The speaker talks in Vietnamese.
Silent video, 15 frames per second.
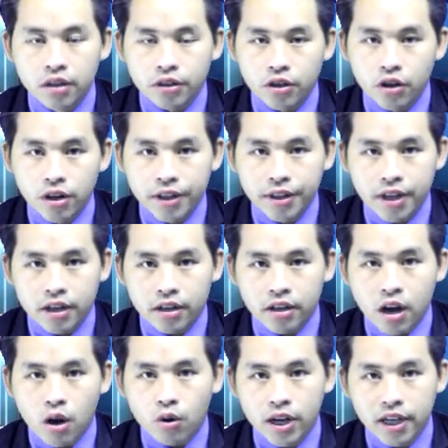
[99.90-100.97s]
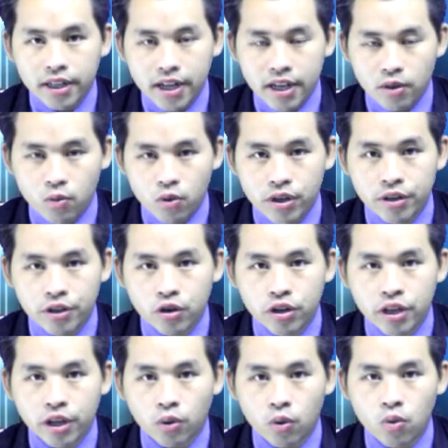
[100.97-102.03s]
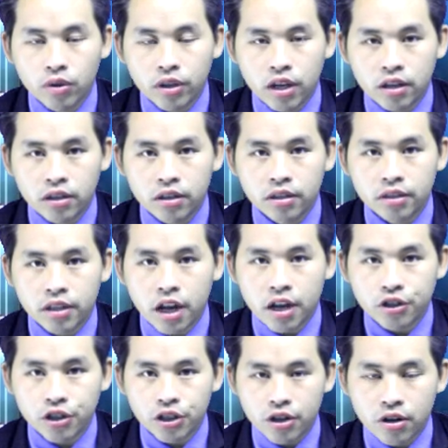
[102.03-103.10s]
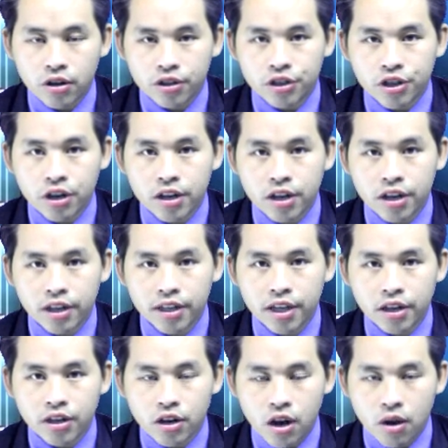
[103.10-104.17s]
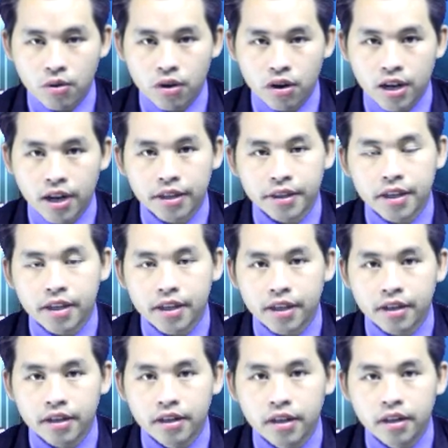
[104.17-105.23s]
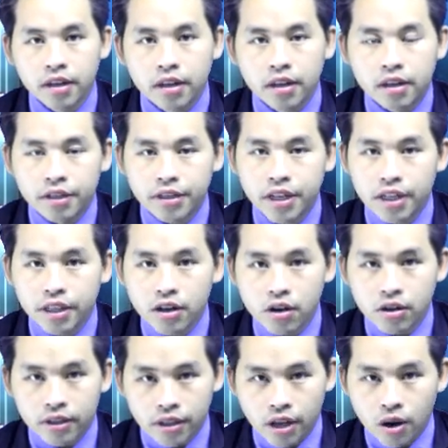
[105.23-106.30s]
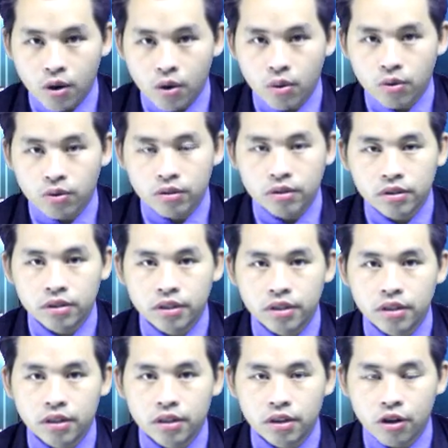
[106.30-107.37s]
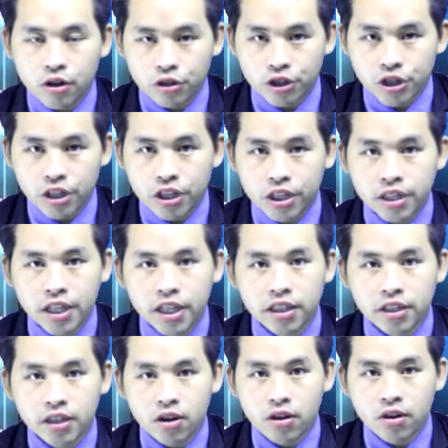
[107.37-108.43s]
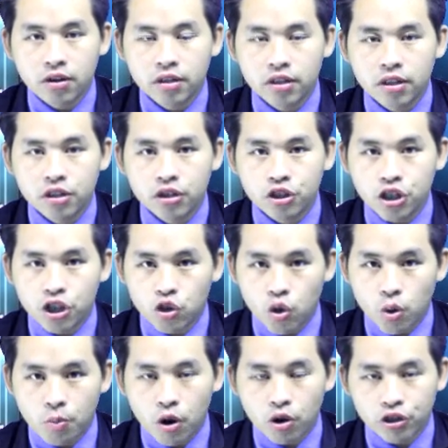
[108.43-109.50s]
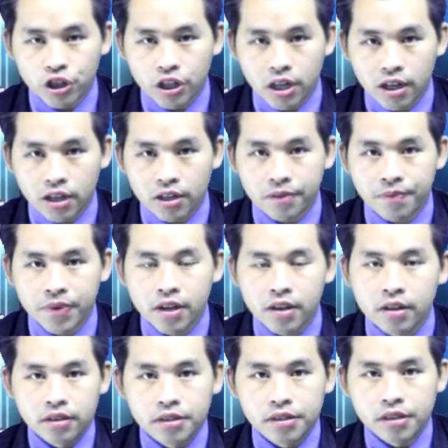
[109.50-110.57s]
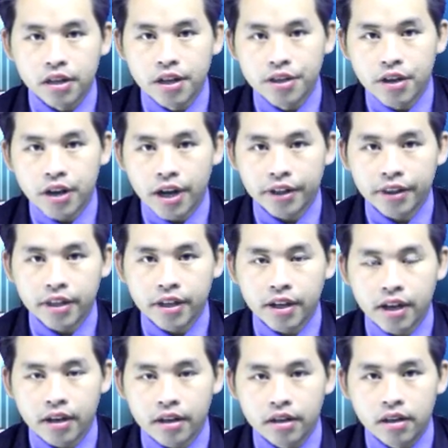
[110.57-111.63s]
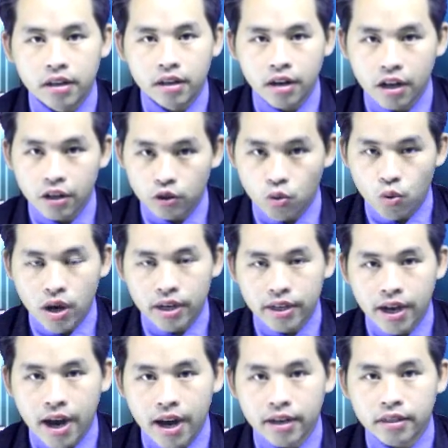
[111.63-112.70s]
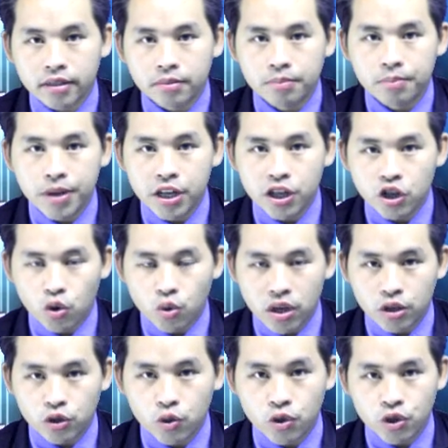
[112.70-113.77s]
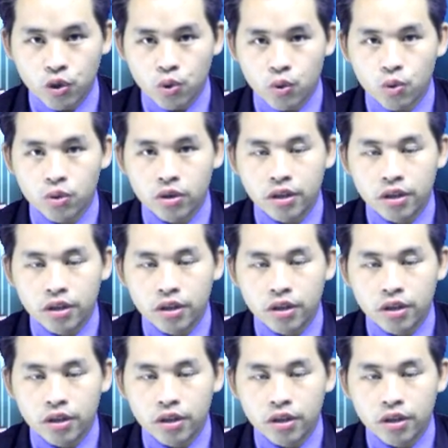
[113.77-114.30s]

nhau lên tờ cầu lên này và cho kỳ côn tờ tà xì nọ trầu lên là khé trầu hao nọ là hải tiền dây nọ tàu lò xì dây nhau chỉ chùa bỏ xì lợn xử lý do hải tiền lời tùa càn bí rong lời rú rù